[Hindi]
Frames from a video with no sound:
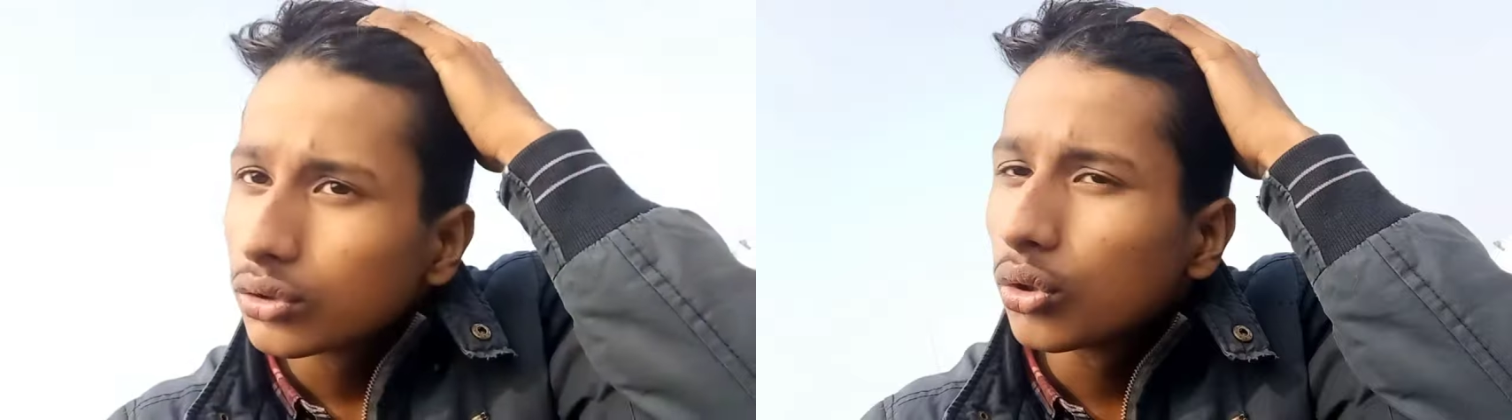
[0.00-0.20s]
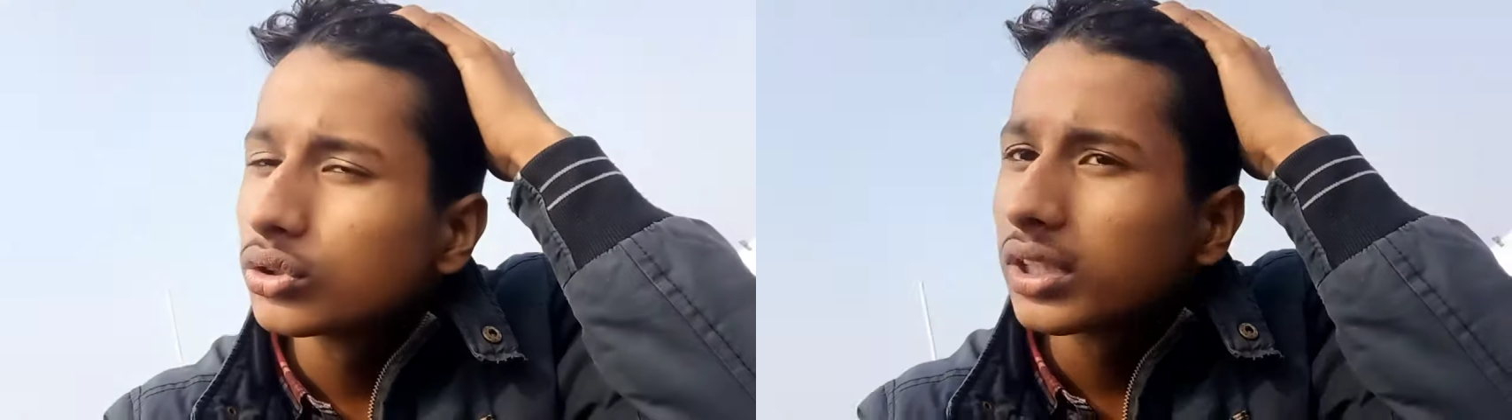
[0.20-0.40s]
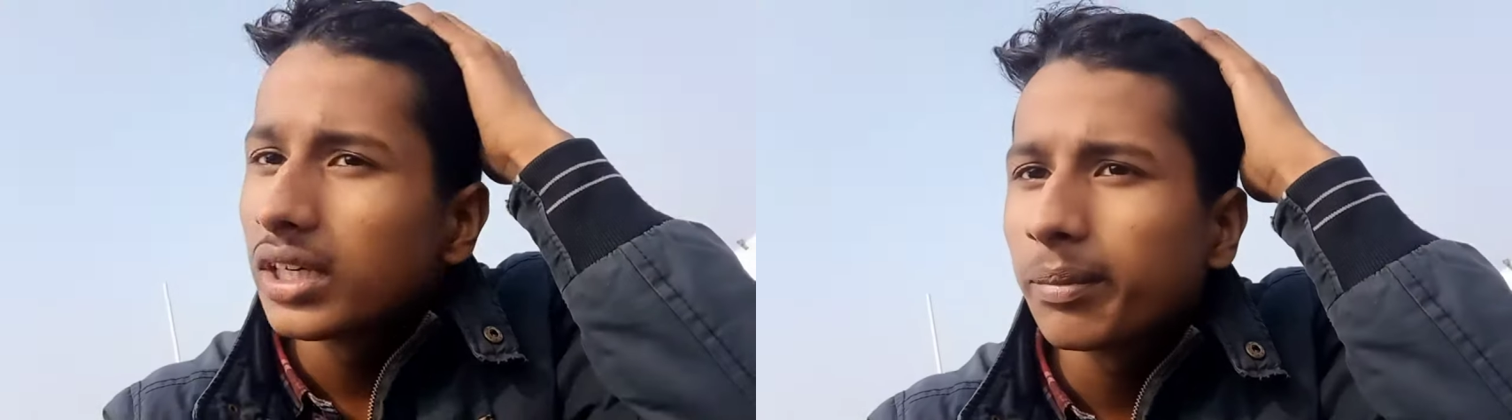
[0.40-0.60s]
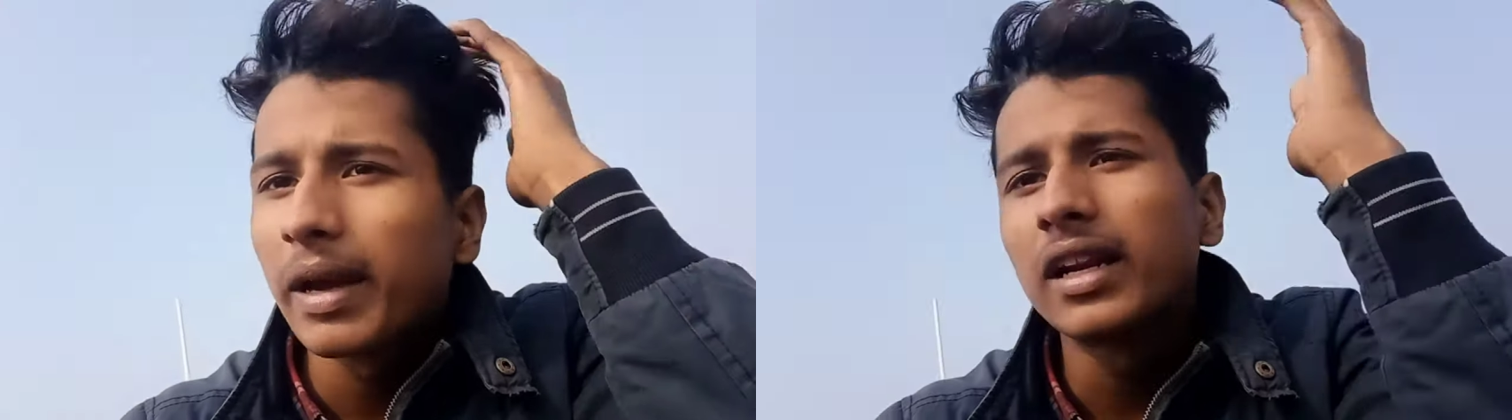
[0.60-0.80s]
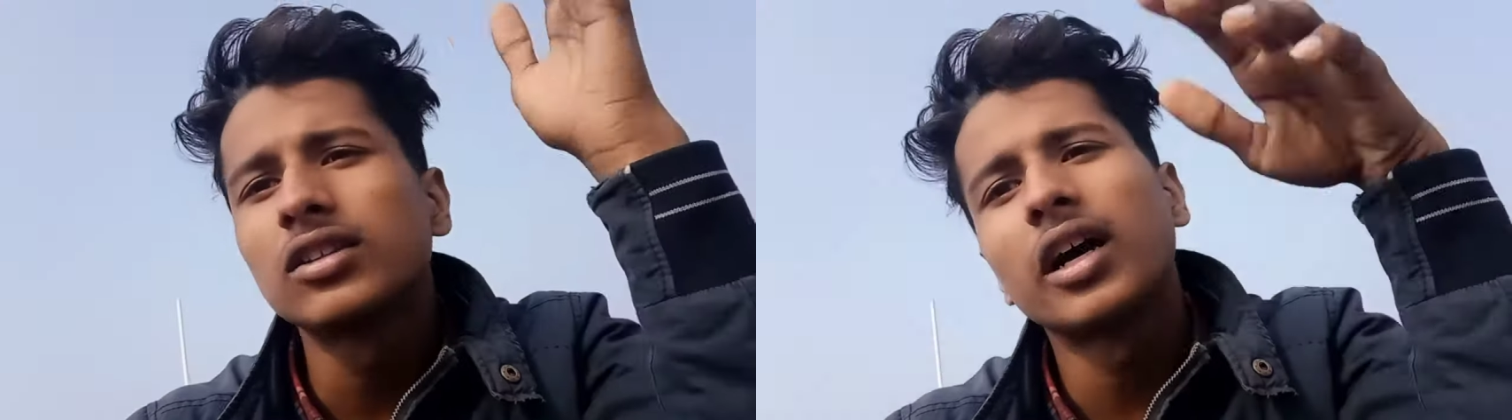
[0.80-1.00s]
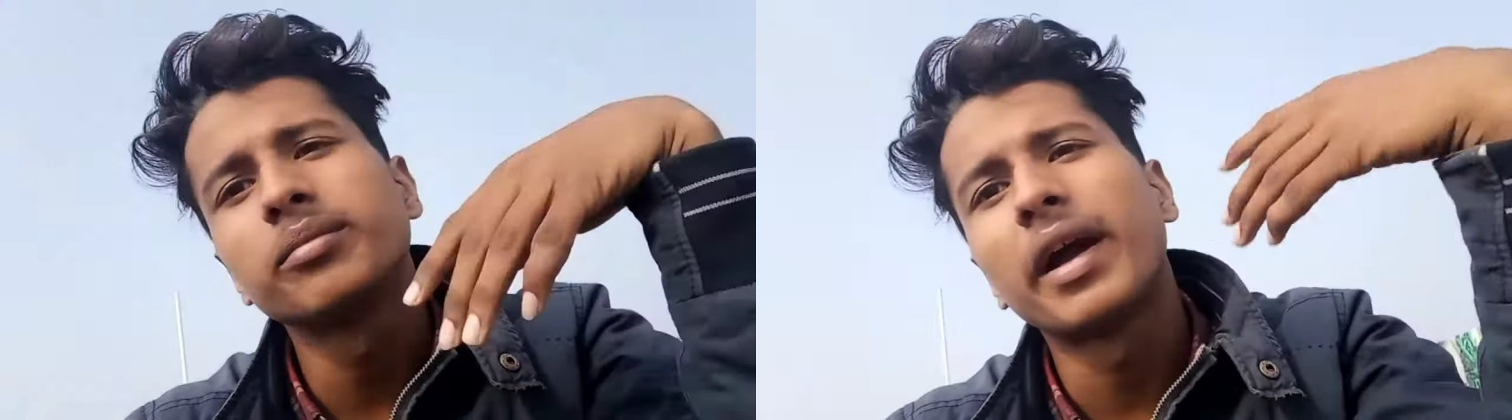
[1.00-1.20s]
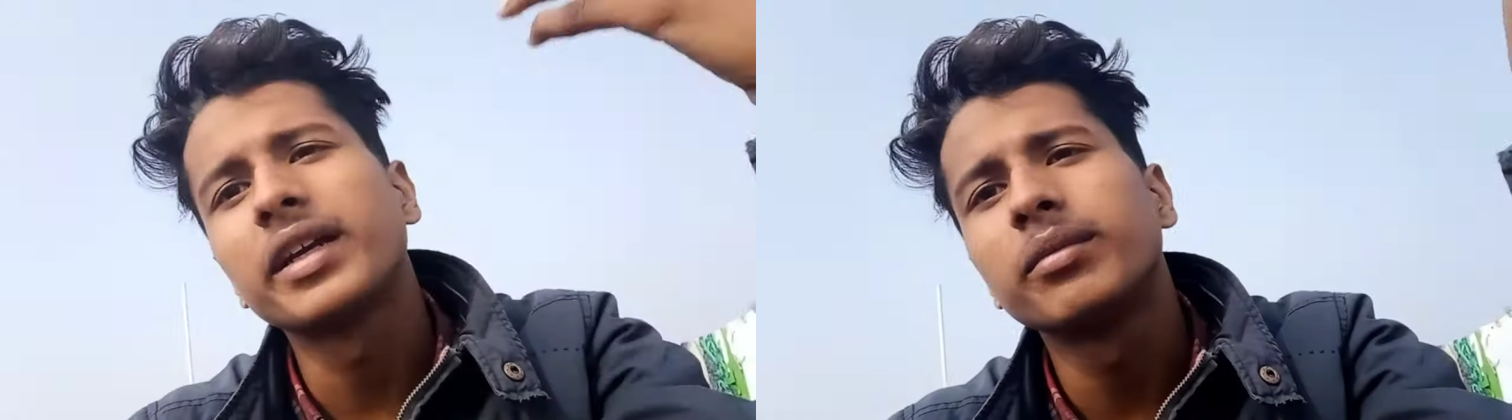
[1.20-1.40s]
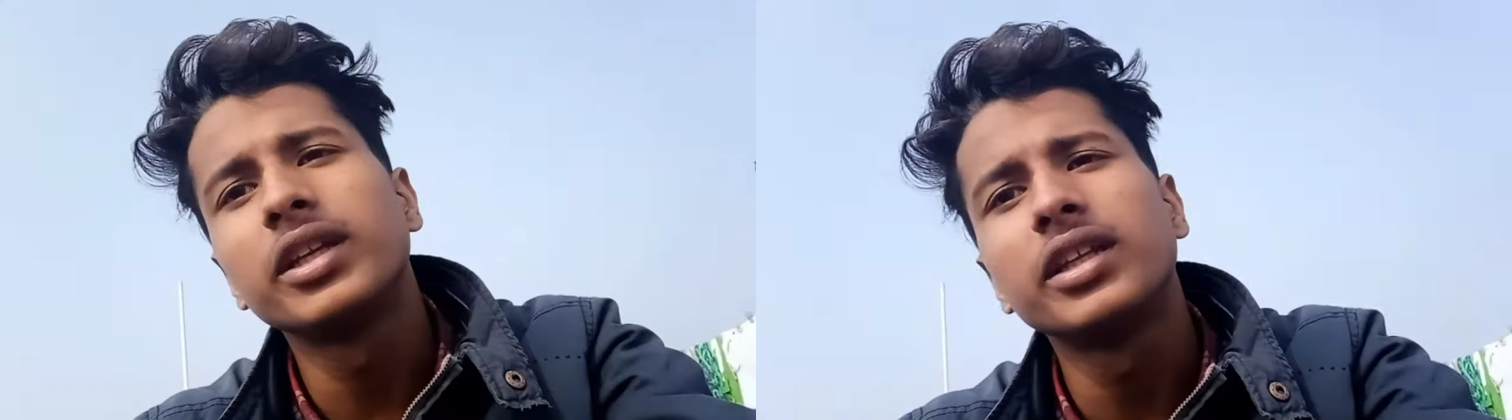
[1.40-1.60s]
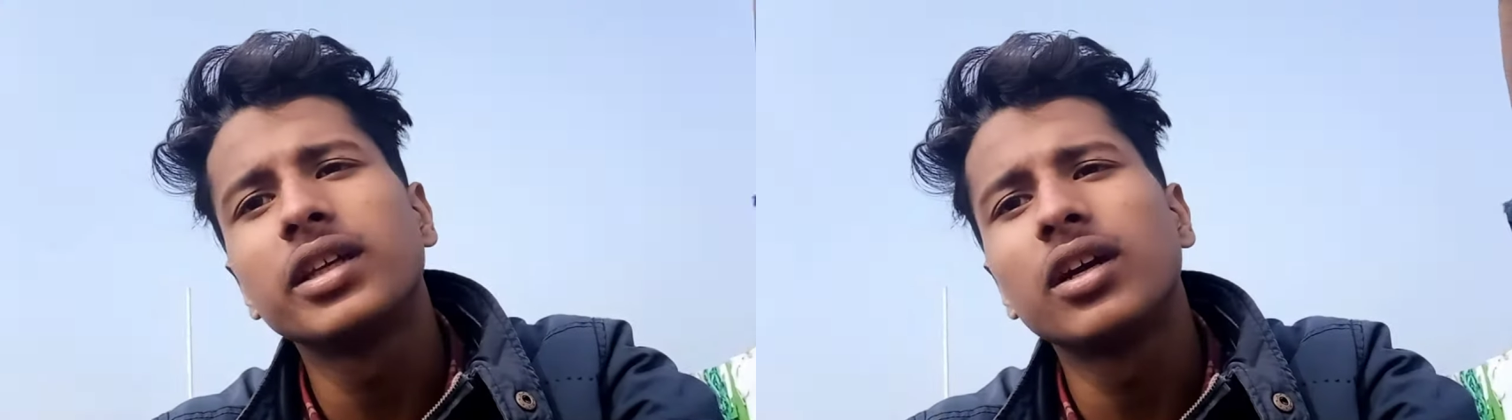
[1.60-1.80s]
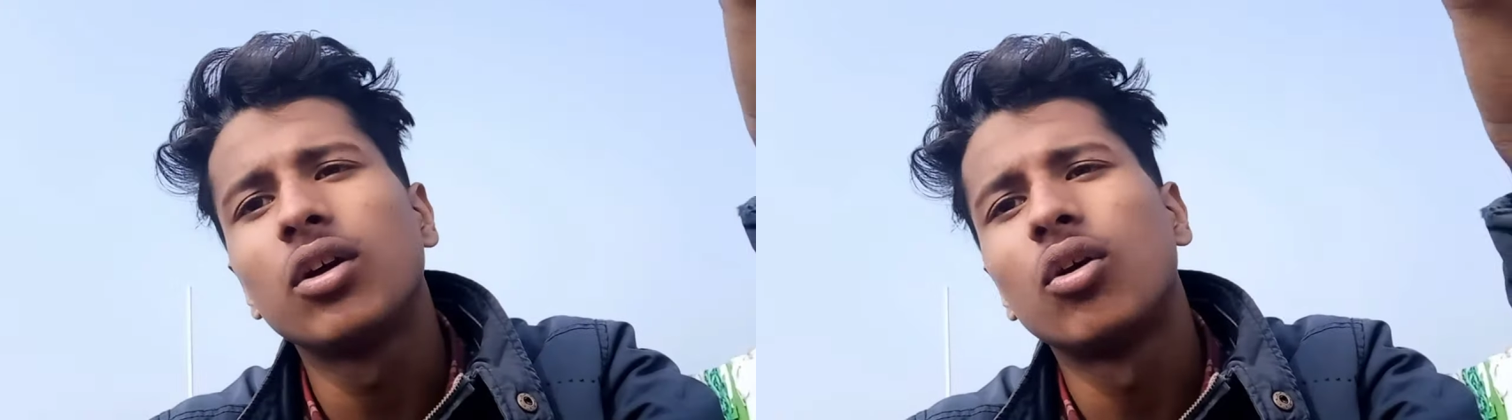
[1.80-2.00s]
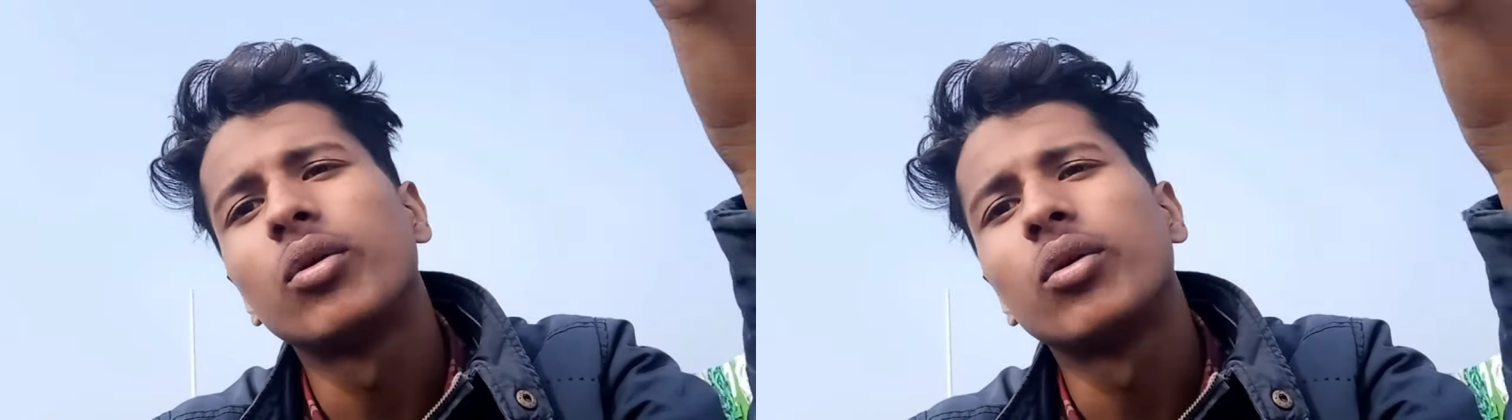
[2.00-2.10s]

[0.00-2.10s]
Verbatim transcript: तो उसके लिए पहले तो आज माइक भी नहीं है